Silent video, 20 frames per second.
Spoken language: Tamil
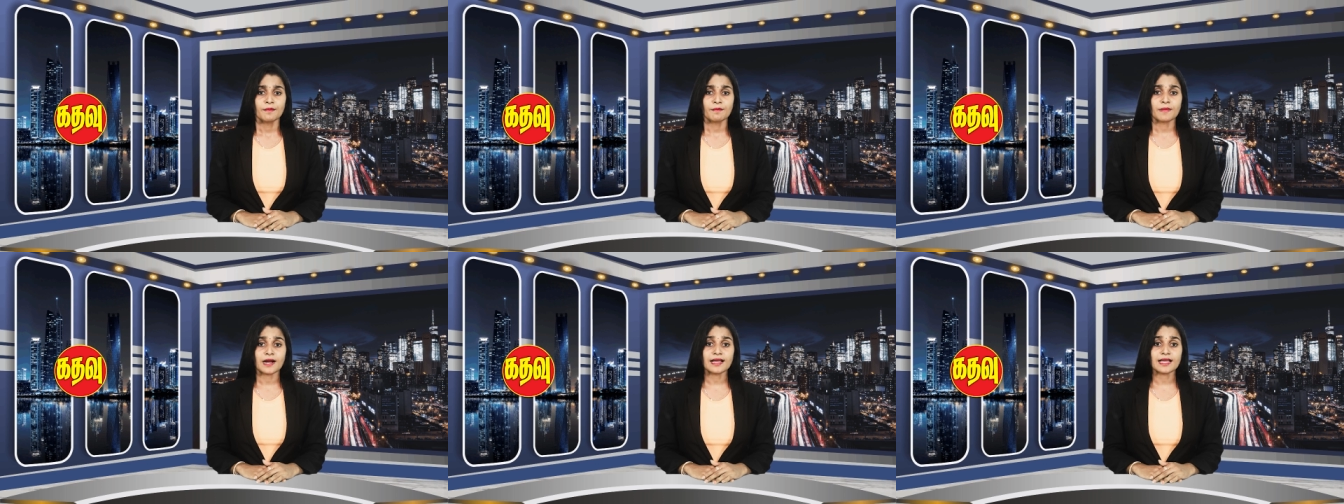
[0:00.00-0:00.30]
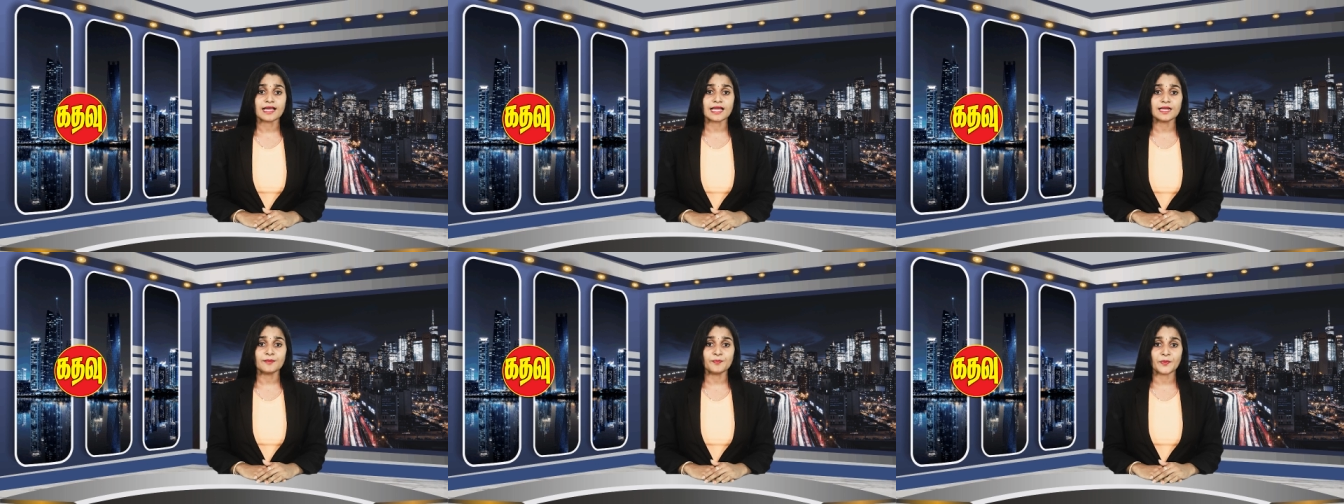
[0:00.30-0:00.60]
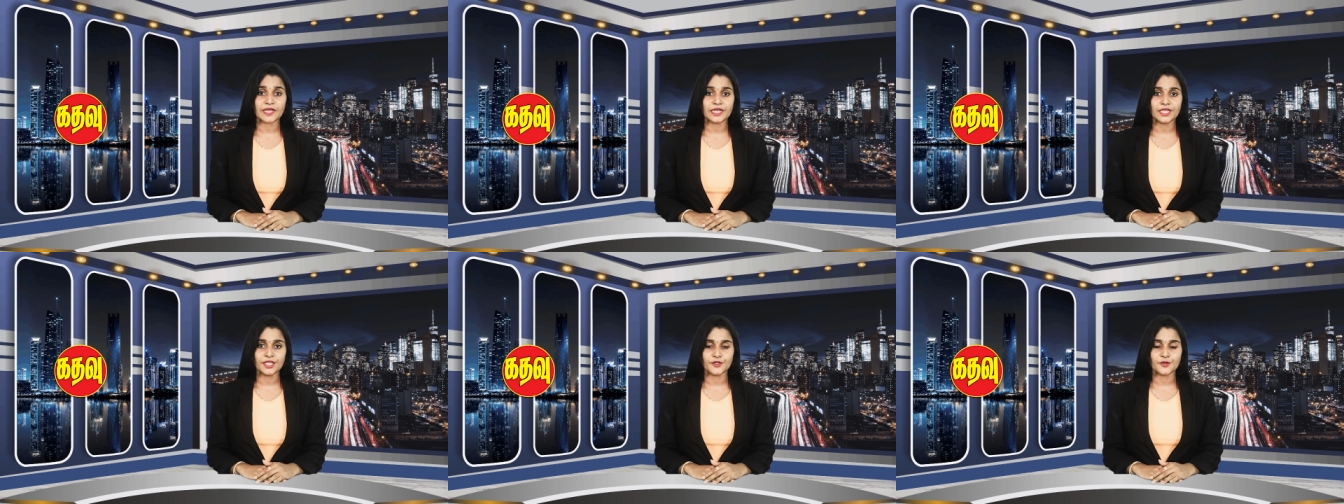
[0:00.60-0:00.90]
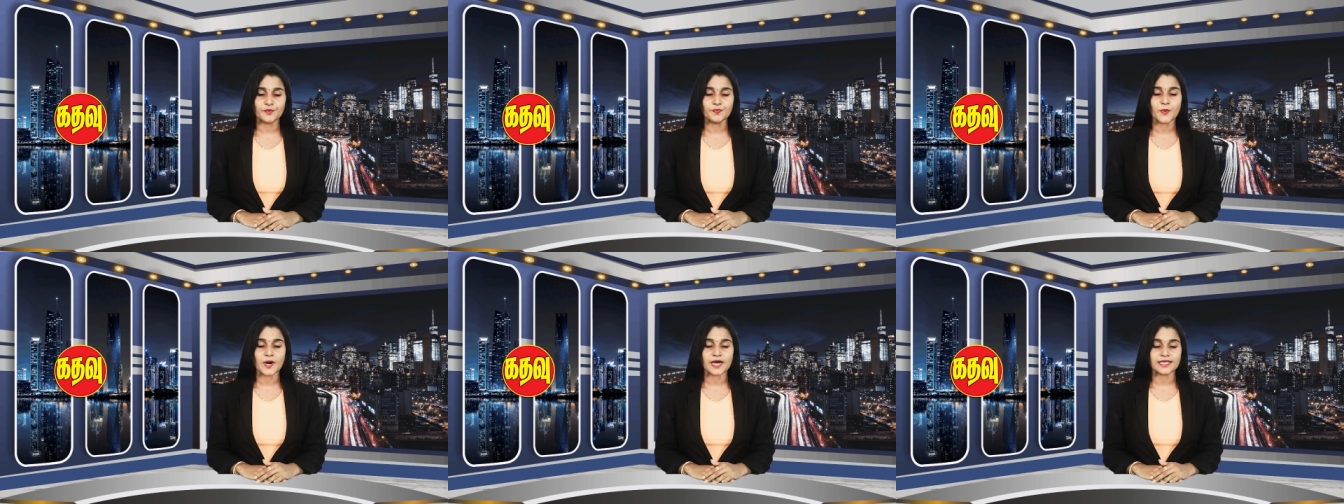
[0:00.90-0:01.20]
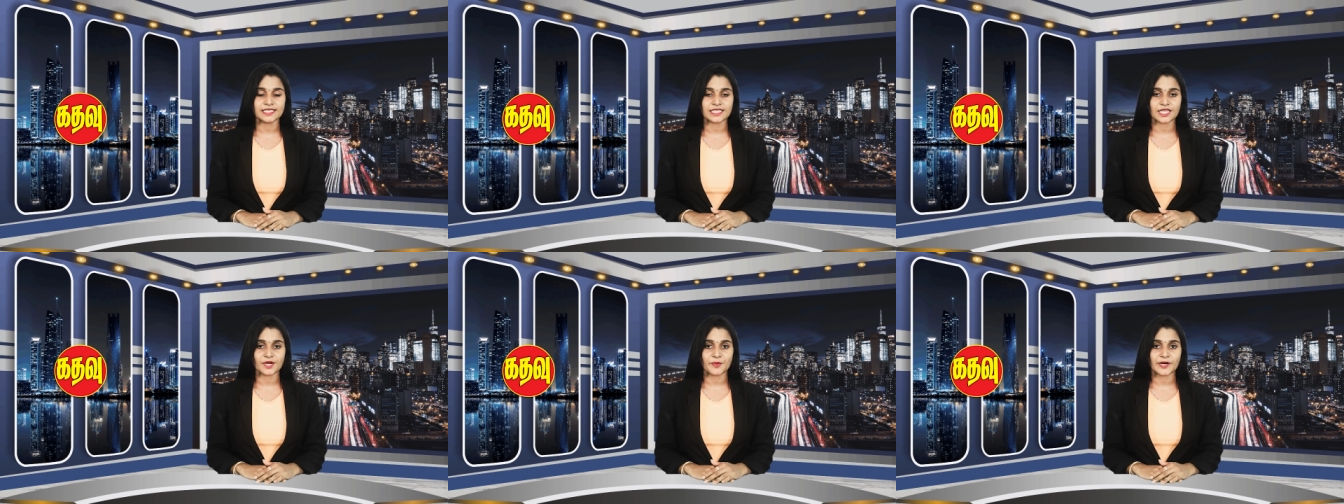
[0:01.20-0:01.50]
மக்கள் பெரிதும்
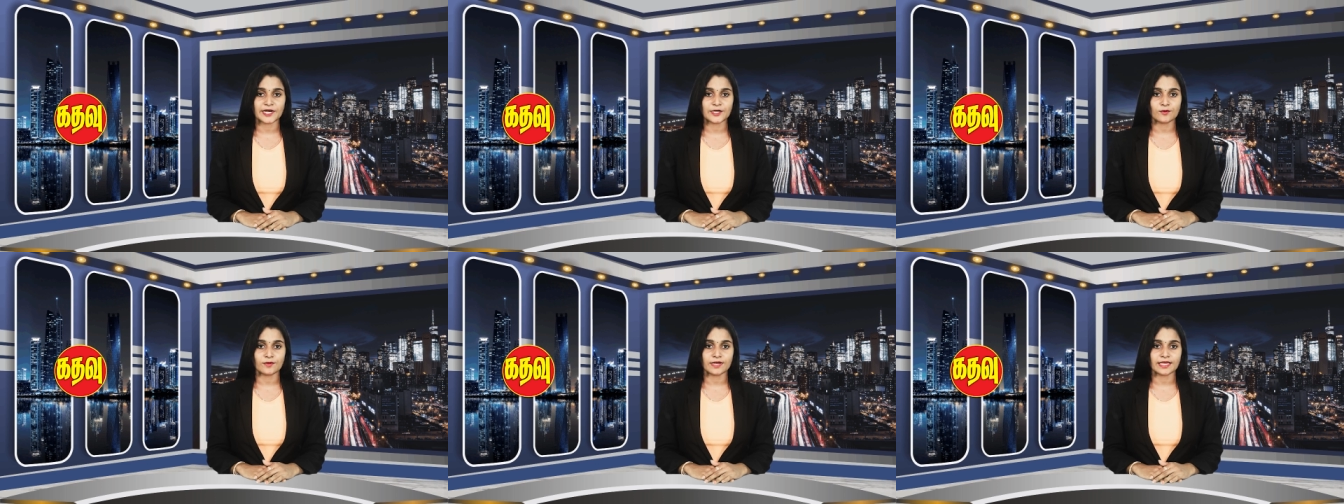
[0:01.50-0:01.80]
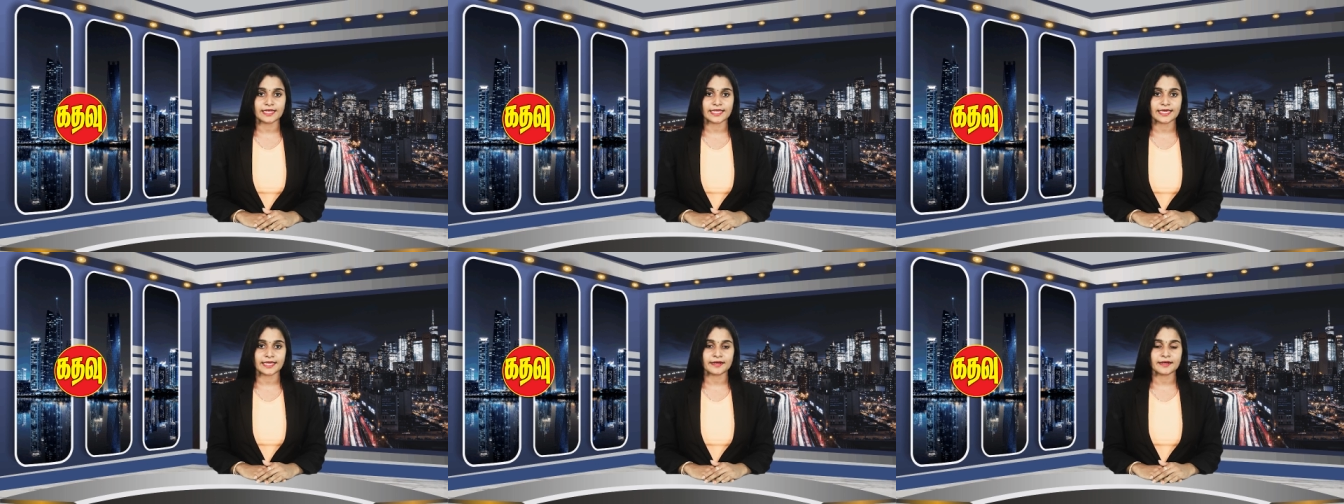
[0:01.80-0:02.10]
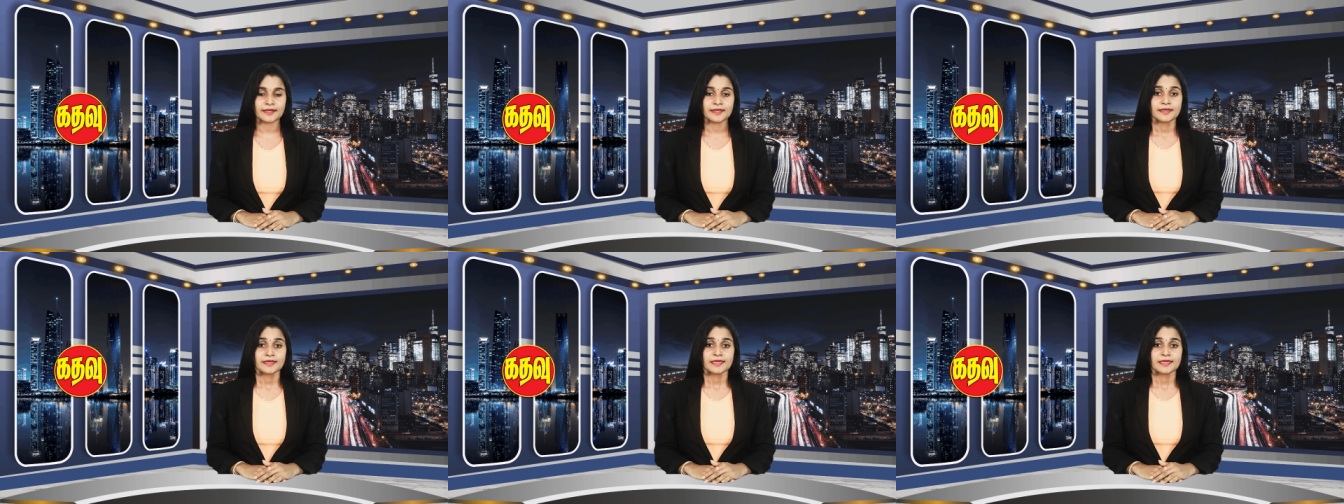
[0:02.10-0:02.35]
பாதிக்கப்பட்டுள்ளனர்